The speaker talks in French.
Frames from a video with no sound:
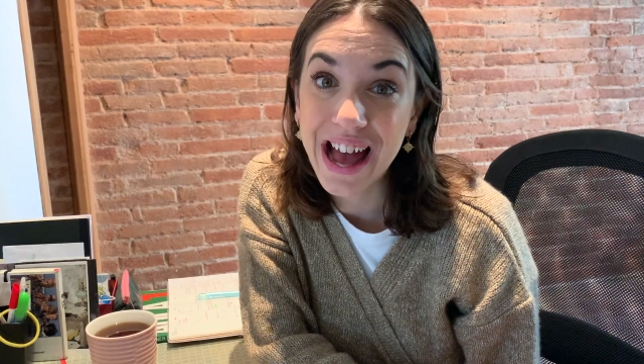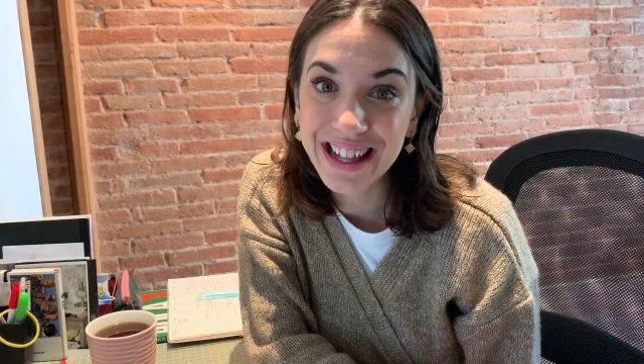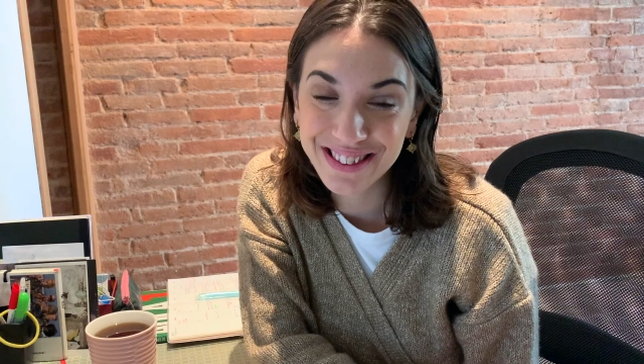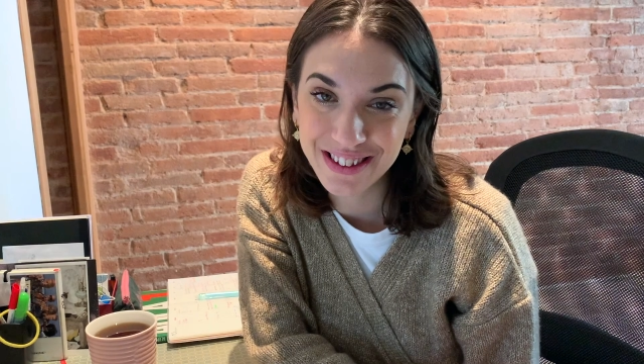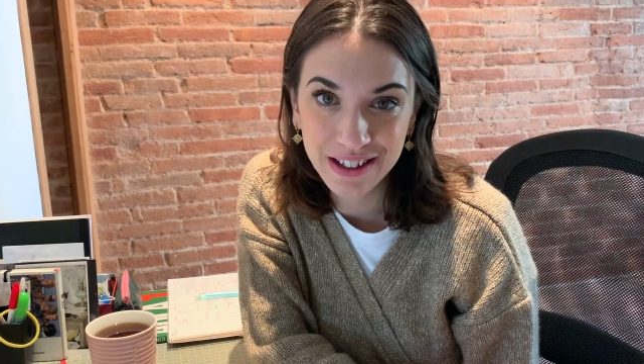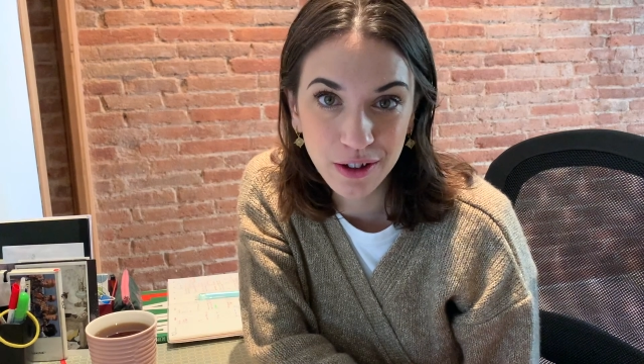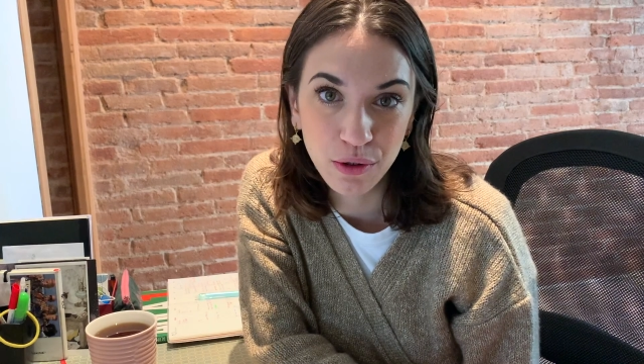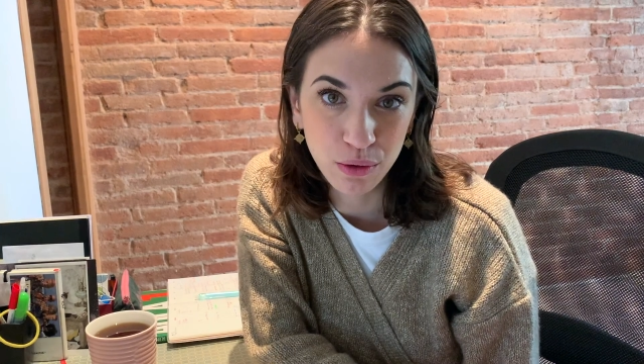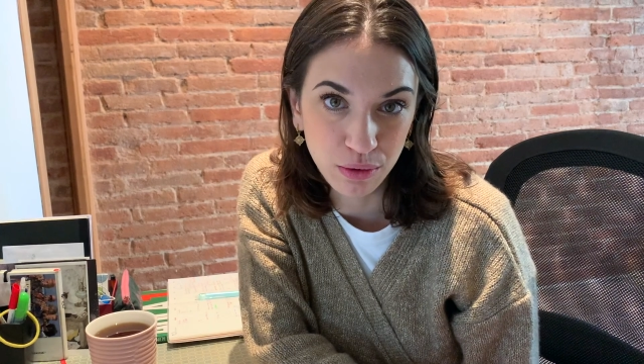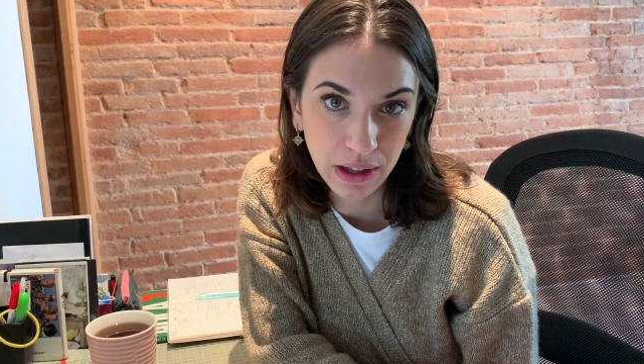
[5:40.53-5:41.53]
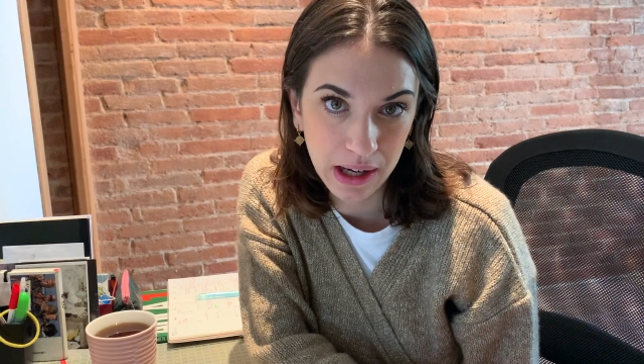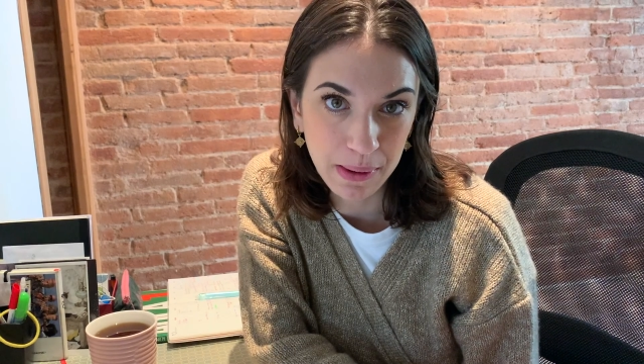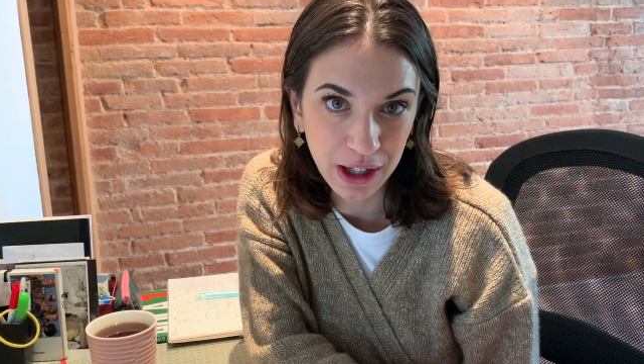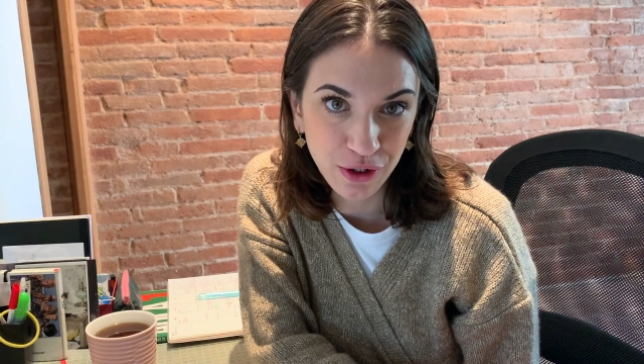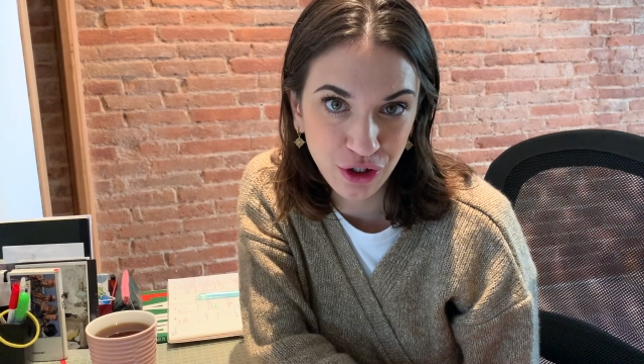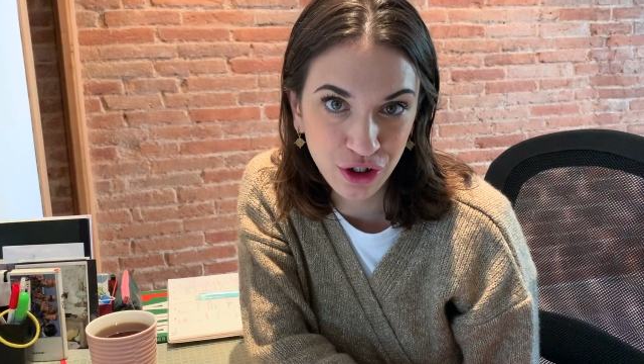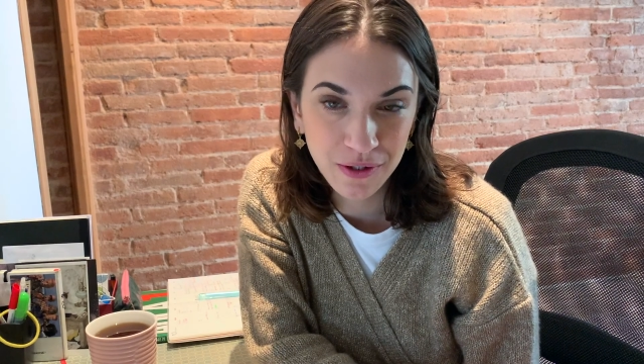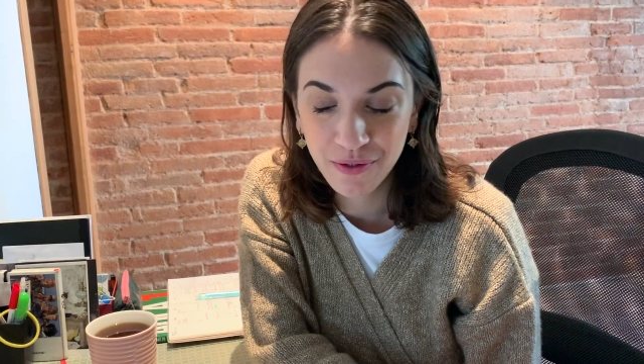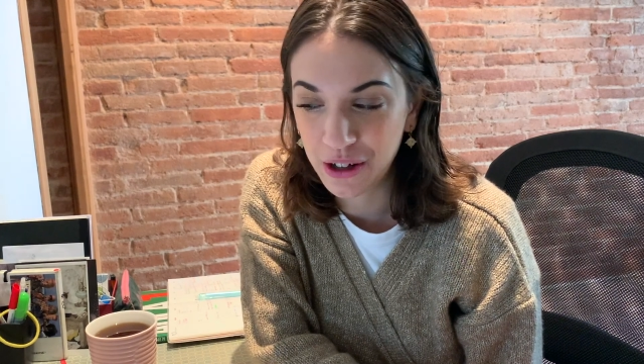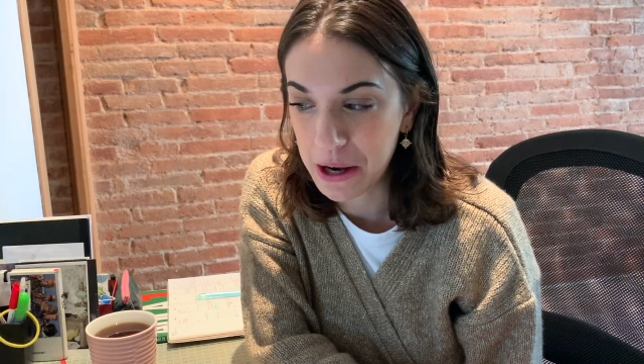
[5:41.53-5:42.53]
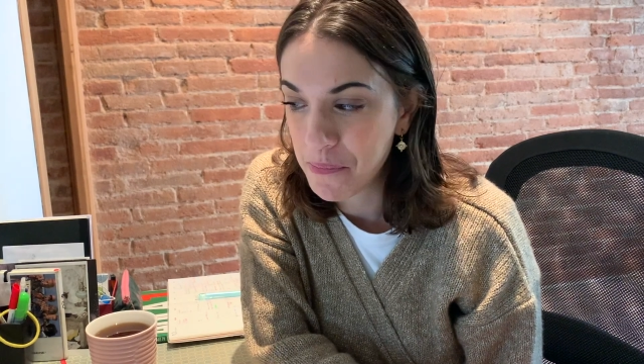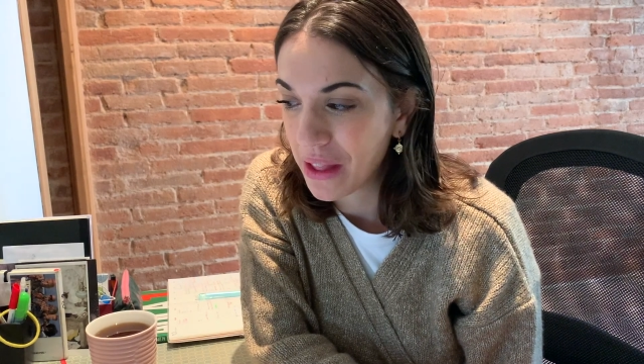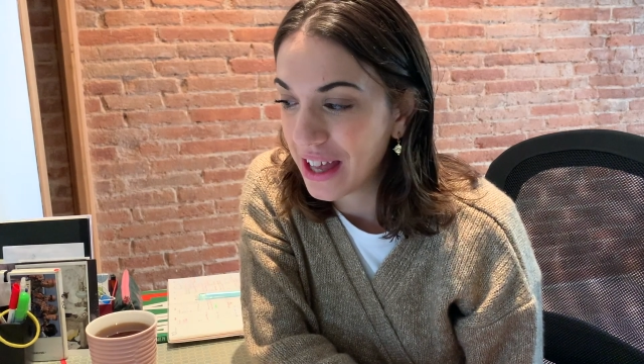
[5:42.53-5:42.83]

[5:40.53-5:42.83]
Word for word: hâte de goûter la brioche, voilà.